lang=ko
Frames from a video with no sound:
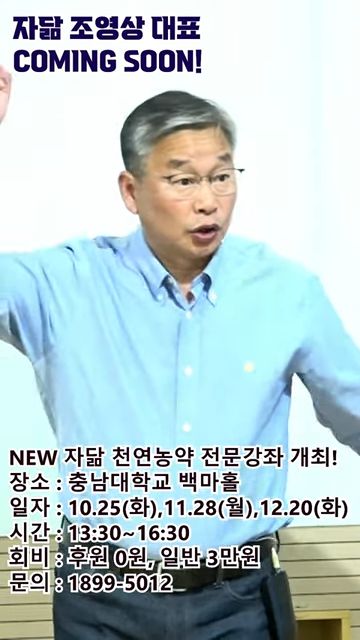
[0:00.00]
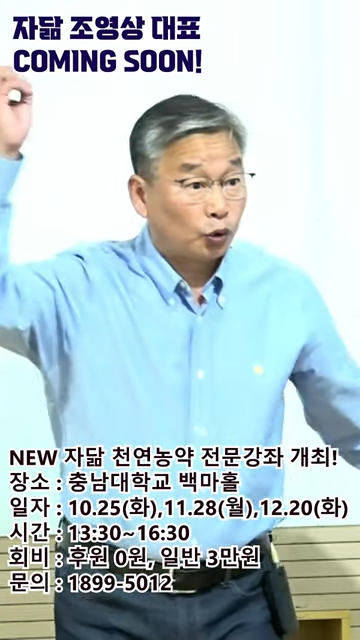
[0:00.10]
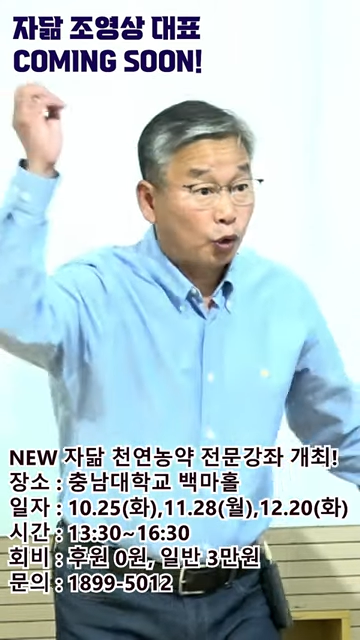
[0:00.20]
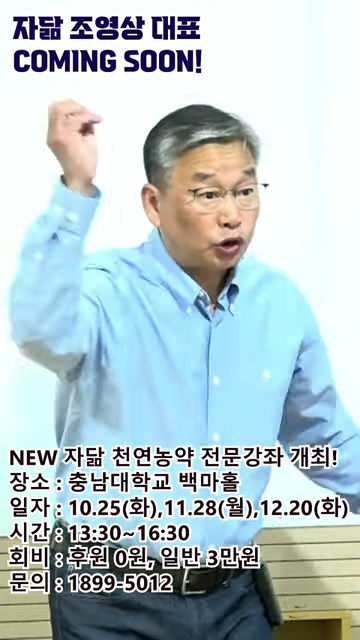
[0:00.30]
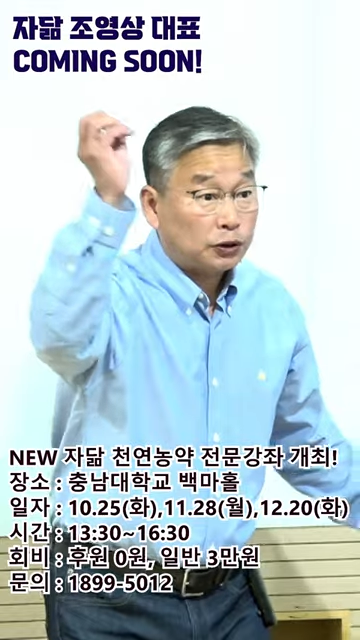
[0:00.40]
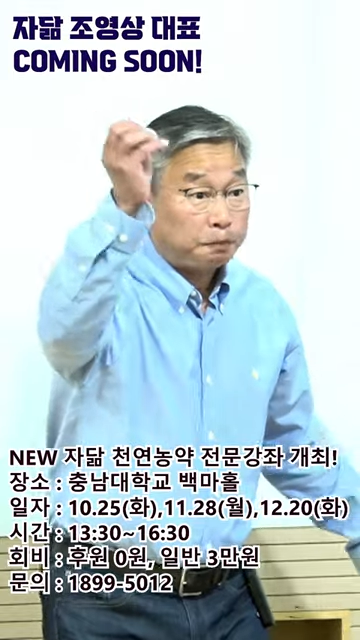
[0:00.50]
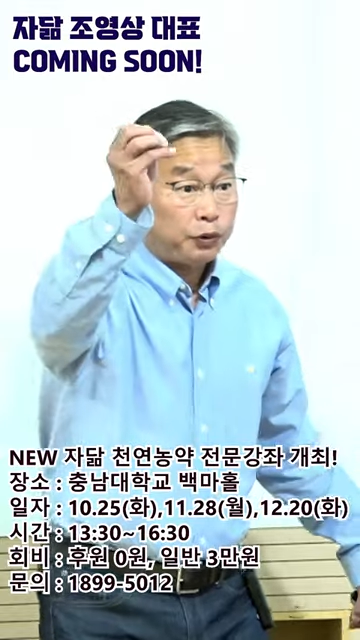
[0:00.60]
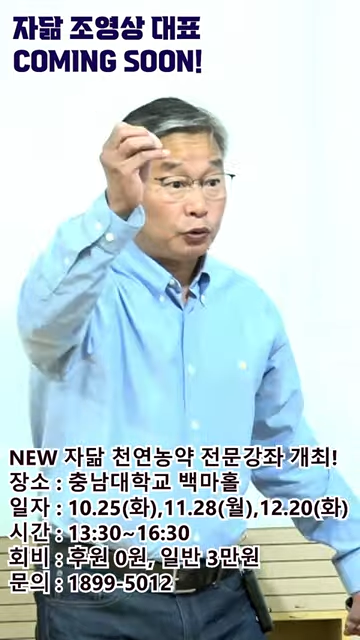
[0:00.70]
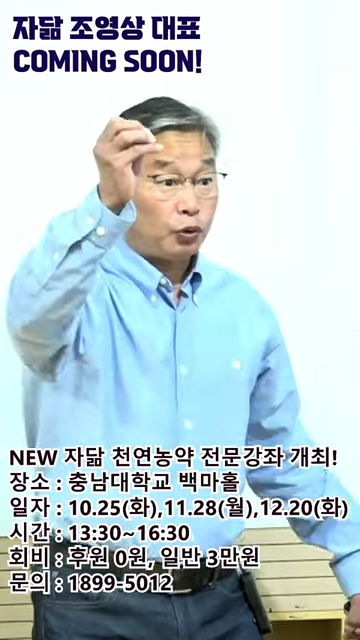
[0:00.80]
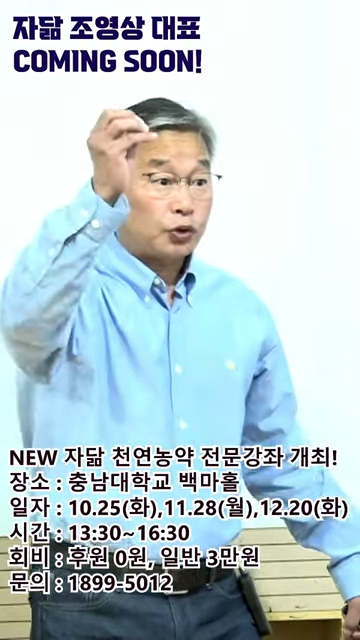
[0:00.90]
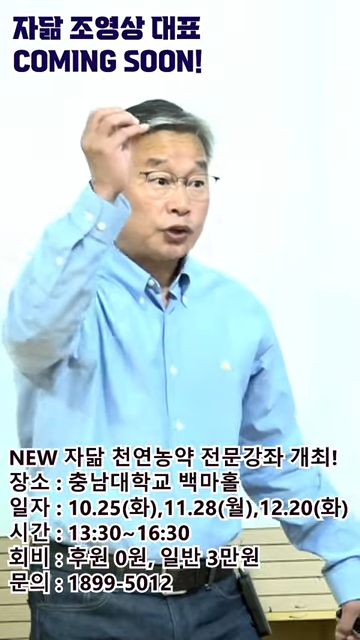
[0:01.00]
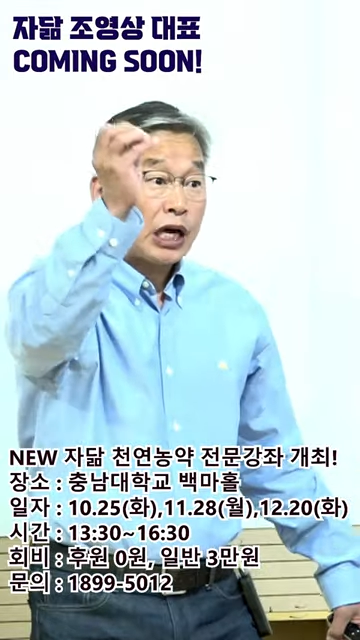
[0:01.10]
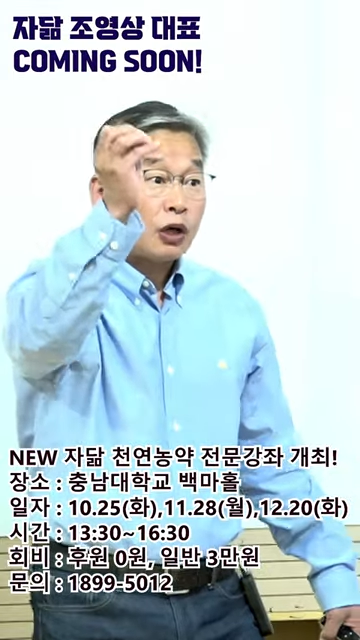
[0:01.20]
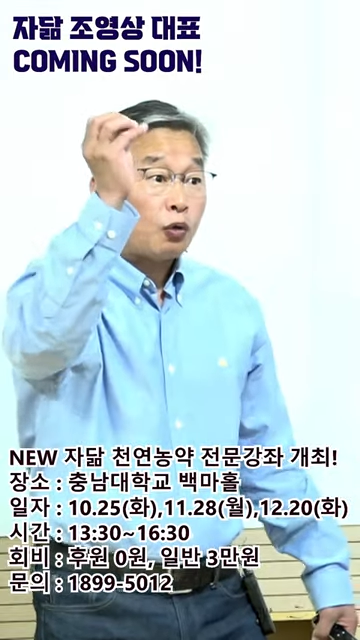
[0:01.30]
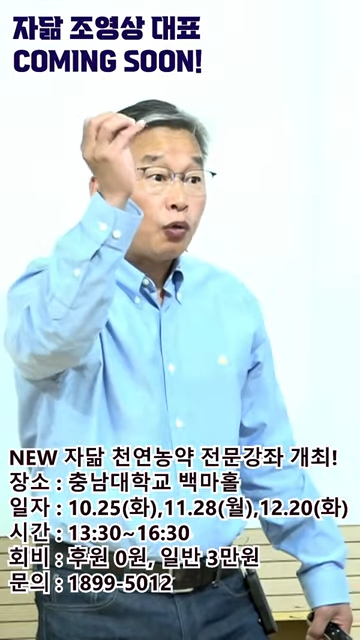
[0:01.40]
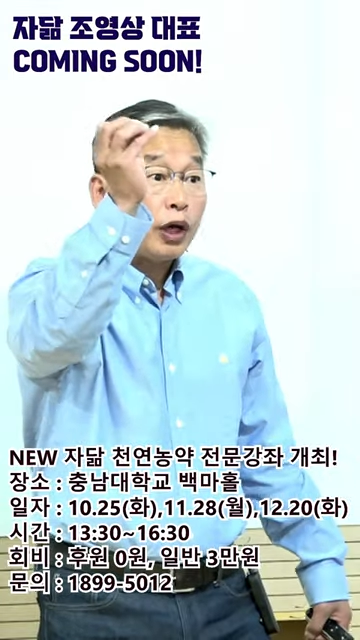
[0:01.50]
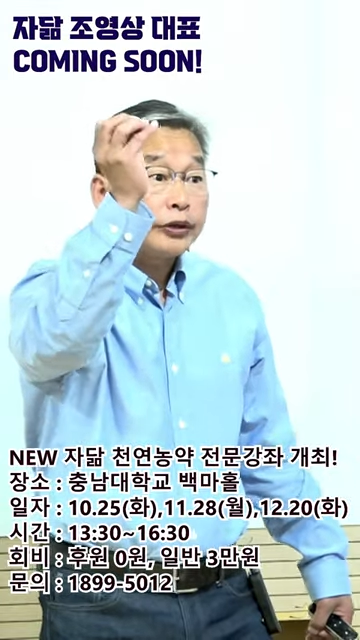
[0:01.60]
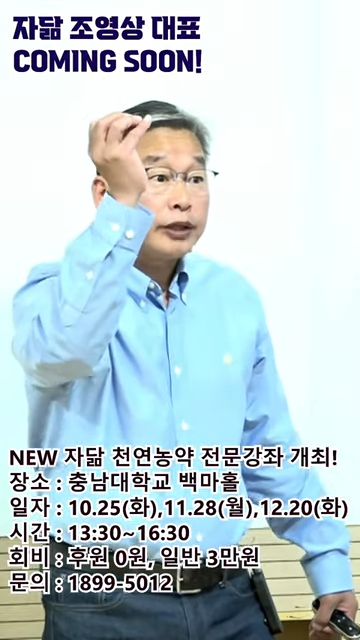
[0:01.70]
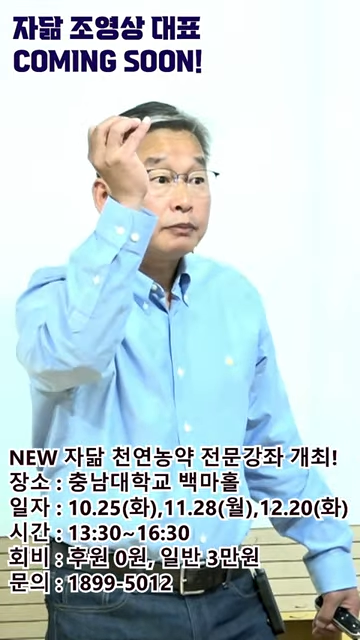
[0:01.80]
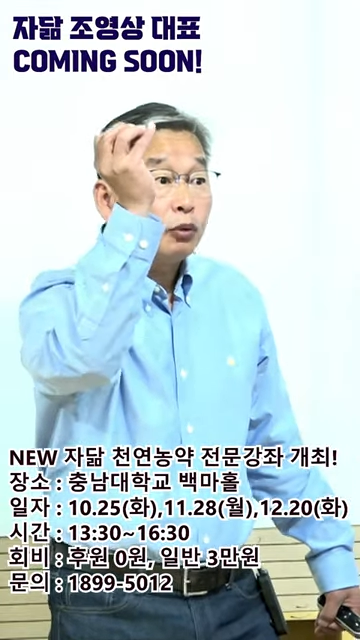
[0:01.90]
꽃이 피고
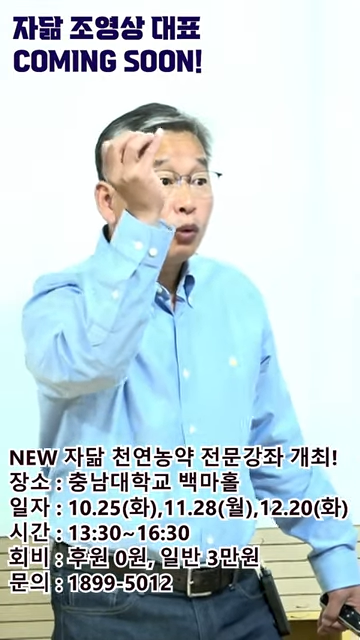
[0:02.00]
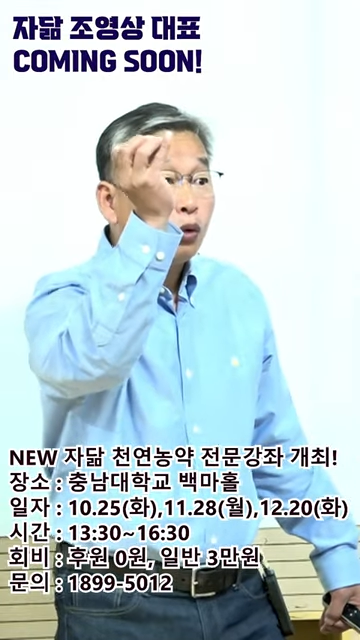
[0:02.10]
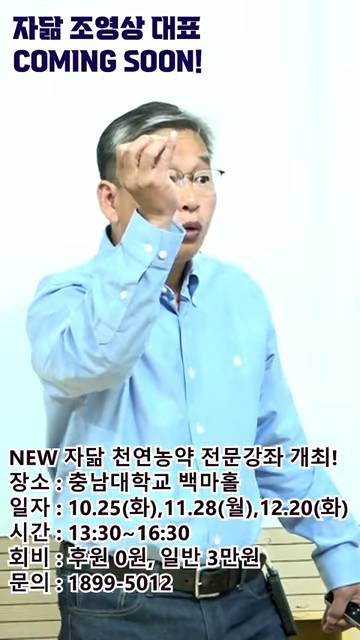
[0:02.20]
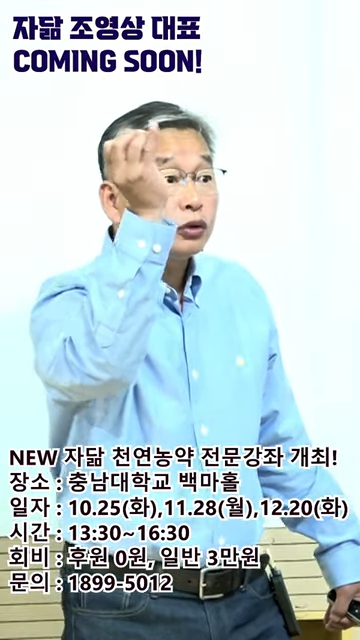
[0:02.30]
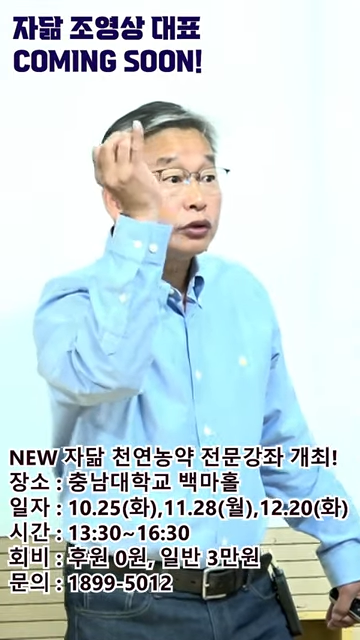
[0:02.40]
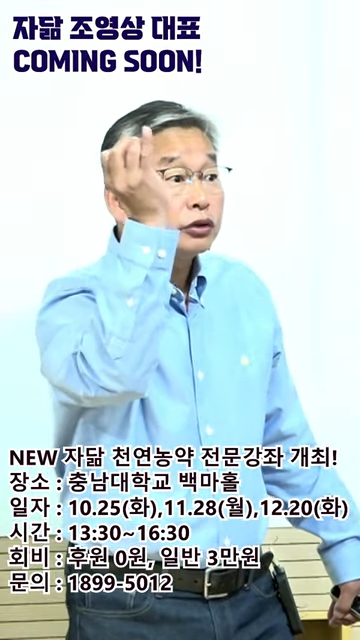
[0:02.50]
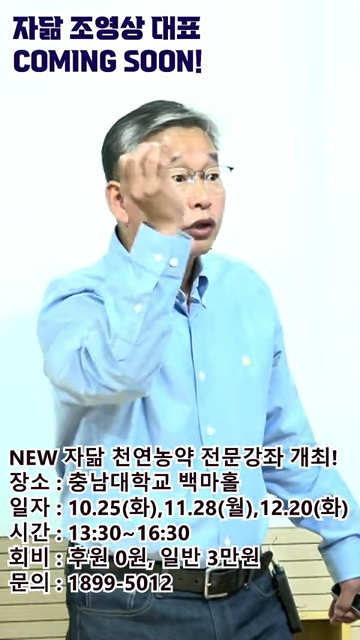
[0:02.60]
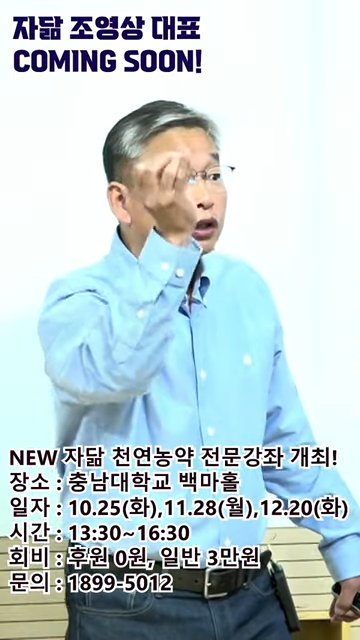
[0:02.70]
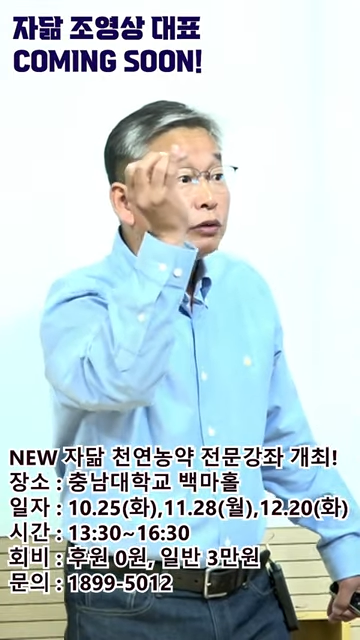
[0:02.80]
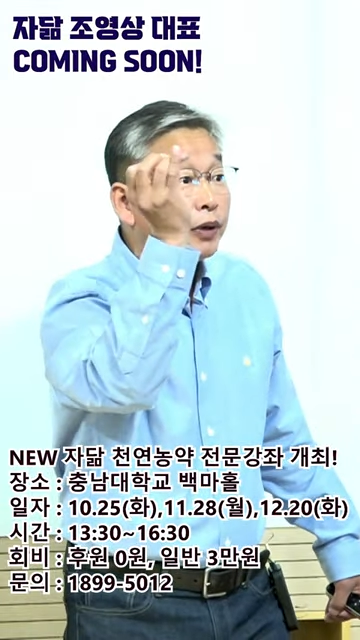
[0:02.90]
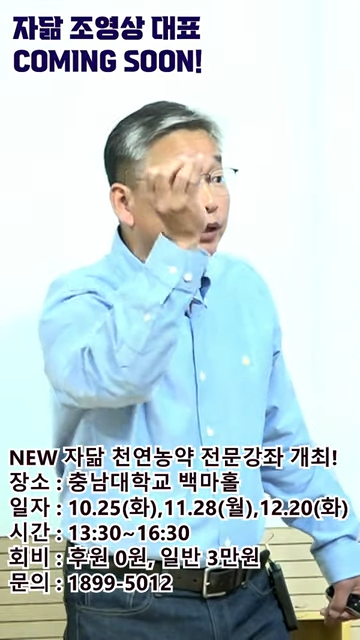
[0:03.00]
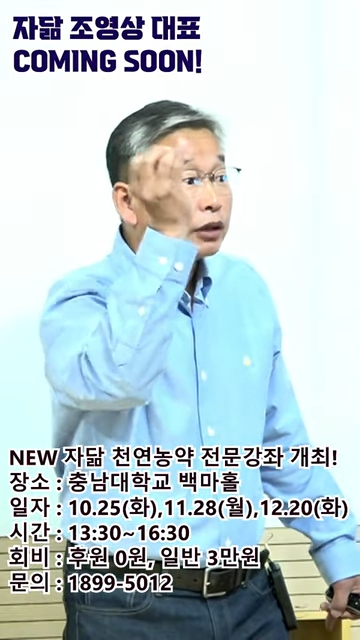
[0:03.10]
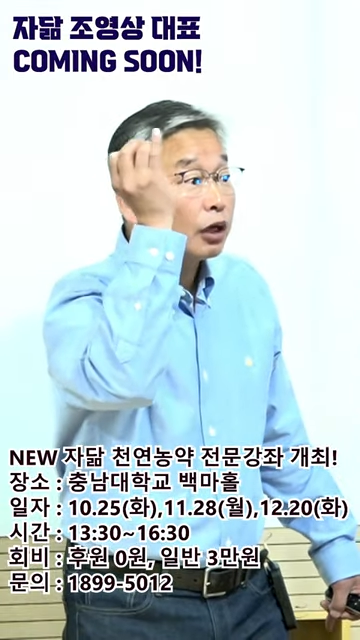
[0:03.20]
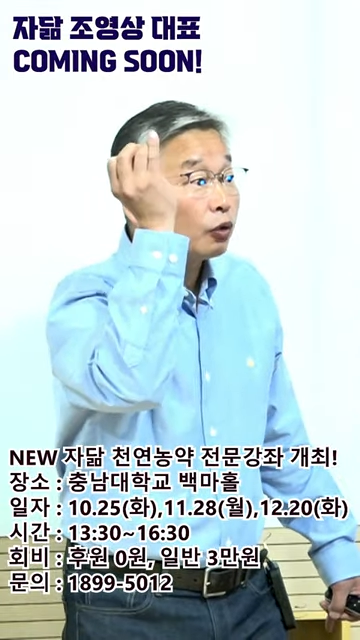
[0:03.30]
착과된 모든 열매가